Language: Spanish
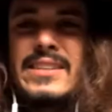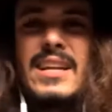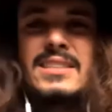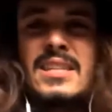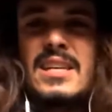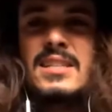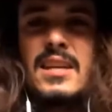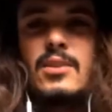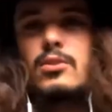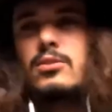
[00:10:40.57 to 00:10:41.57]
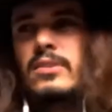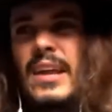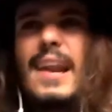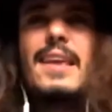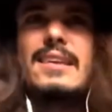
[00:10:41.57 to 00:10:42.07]
así y así, entonces te
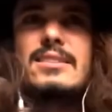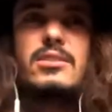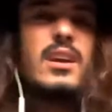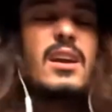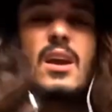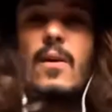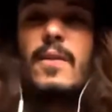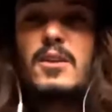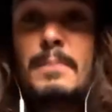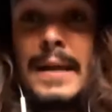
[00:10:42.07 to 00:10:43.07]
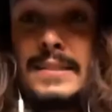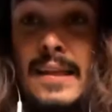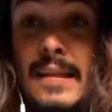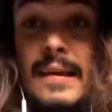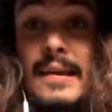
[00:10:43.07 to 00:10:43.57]
rayas. que... Cuando no esperas
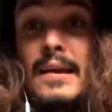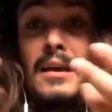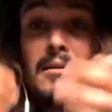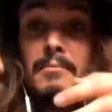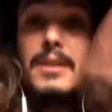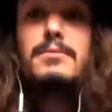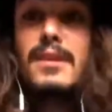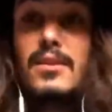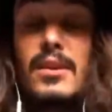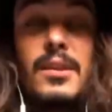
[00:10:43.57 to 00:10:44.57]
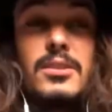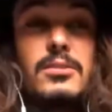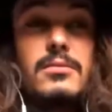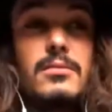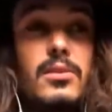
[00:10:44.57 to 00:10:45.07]
nada, vas viendo y dices,
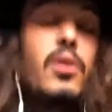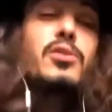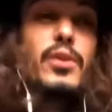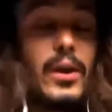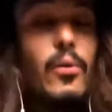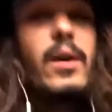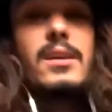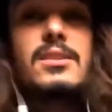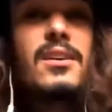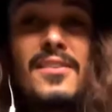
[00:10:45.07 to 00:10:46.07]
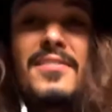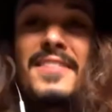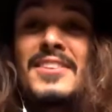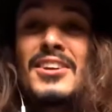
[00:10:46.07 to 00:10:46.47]
coño, qué guay esto. Entonces